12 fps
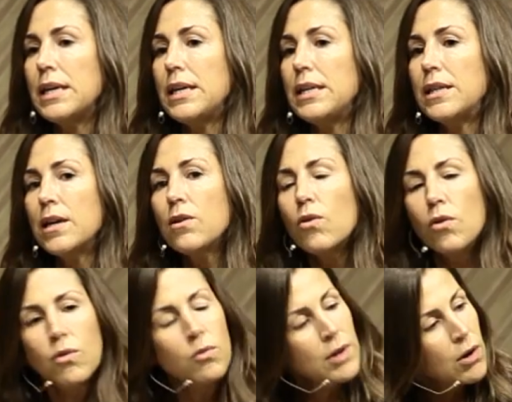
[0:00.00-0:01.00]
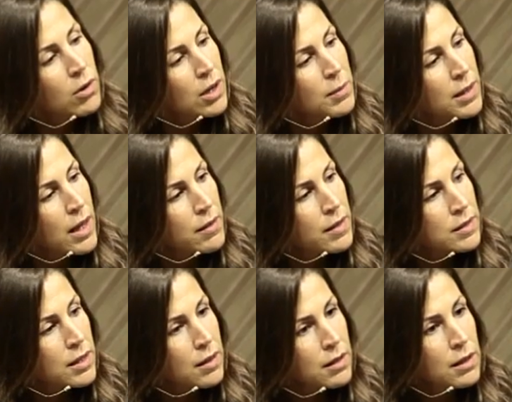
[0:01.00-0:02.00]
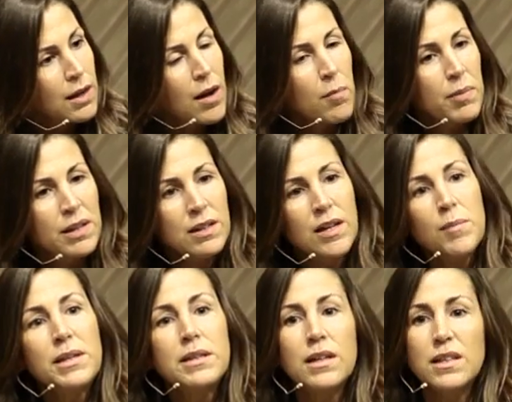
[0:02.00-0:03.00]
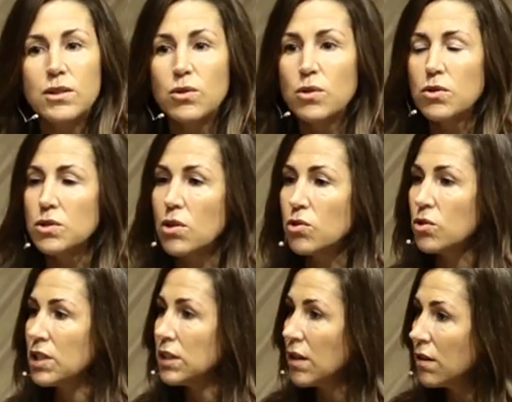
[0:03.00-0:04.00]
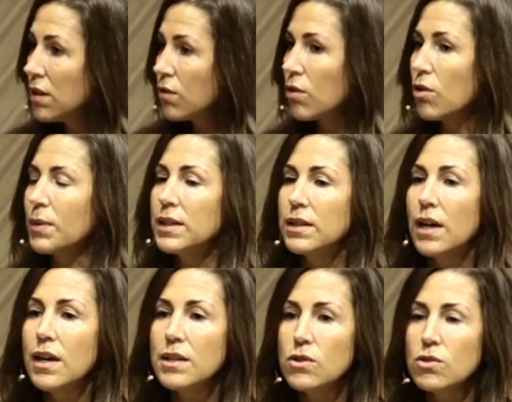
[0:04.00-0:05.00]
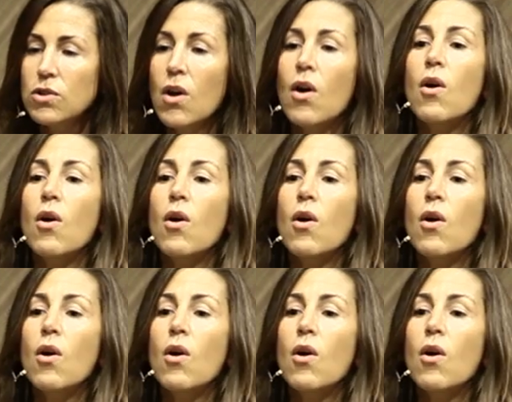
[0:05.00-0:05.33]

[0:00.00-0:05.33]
y tengo una longevidad hasta cerca, prácticamente casi todos, de los 85, 90 años,